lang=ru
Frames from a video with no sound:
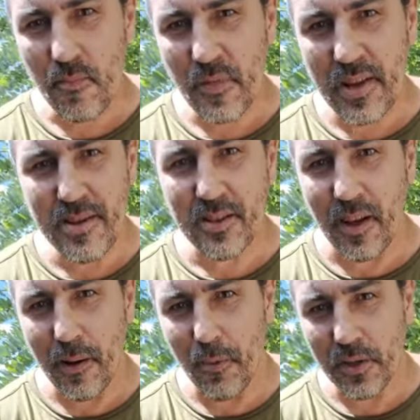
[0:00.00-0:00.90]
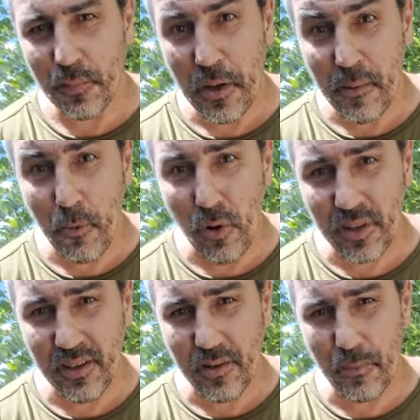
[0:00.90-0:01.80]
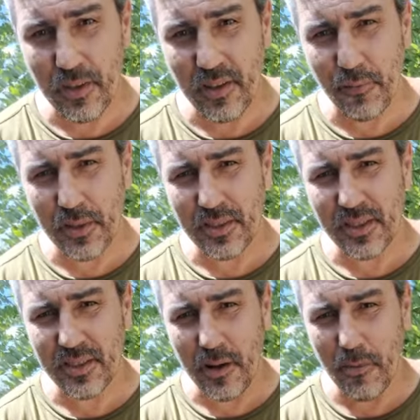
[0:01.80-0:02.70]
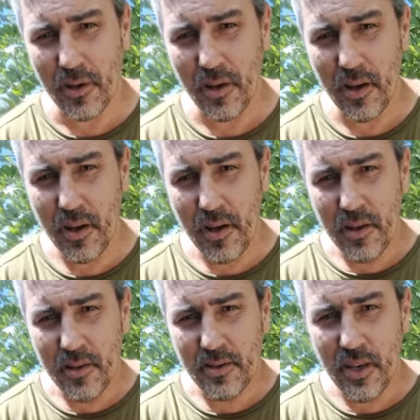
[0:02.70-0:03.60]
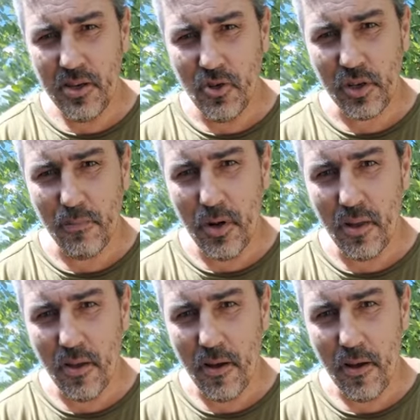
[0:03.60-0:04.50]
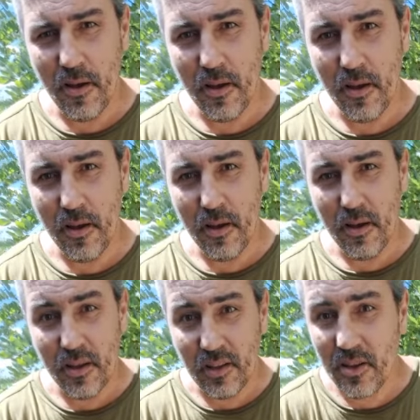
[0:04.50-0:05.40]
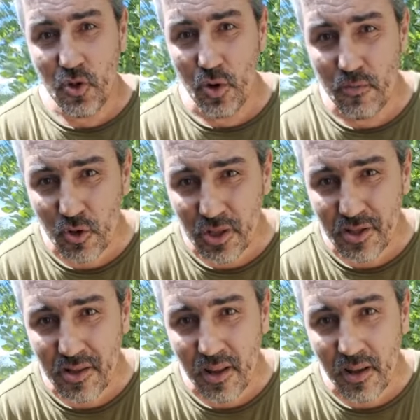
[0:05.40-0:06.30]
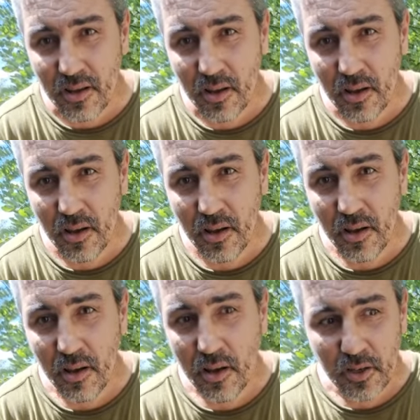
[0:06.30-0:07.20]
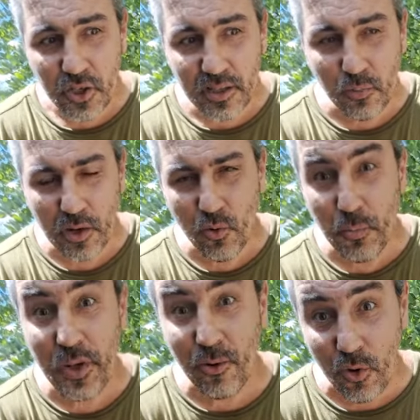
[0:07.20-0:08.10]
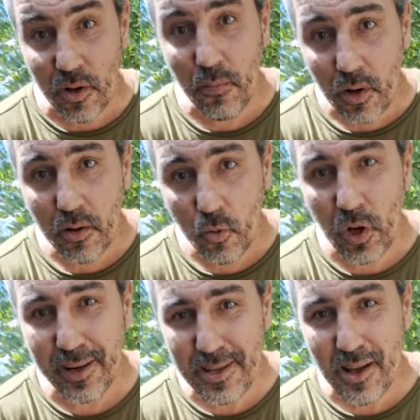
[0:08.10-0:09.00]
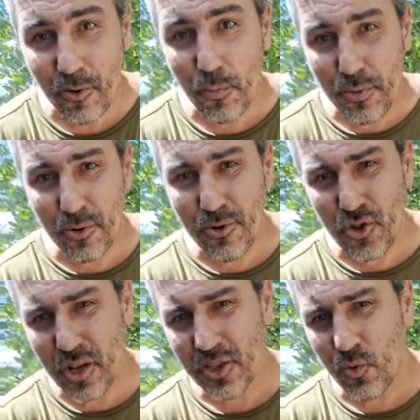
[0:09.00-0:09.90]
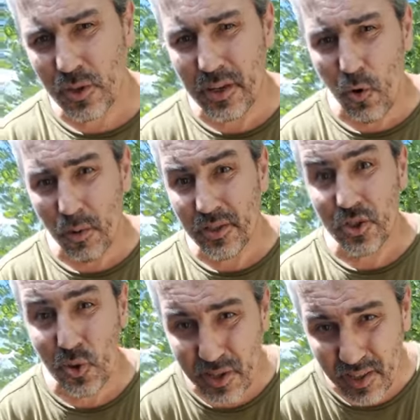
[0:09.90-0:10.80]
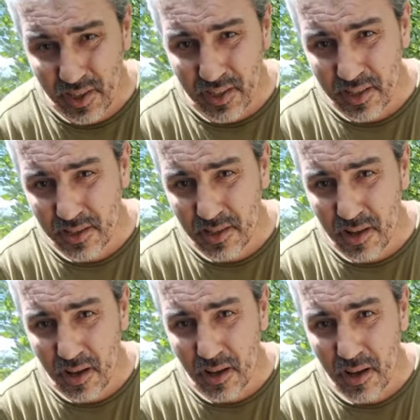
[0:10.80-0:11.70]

я не знаю, блин, с перепелкиной, блин, нафиг этот самый яички, блин. И она ничего не может сделать. Сейчас мы оккупируем, Украина оккупирует часть Курской области. Что делает Россия?